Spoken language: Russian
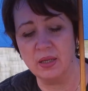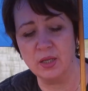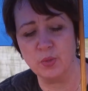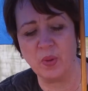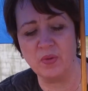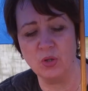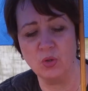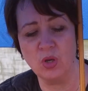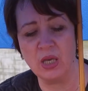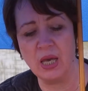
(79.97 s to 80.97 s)

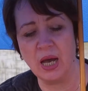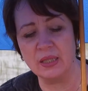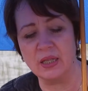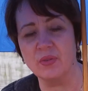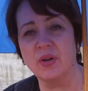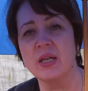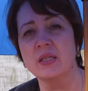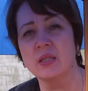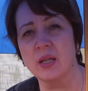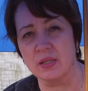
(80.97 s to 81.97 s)
исповедуя и открывая
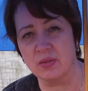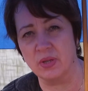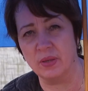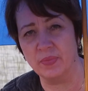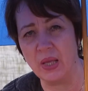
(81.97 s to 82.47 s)
дела свои.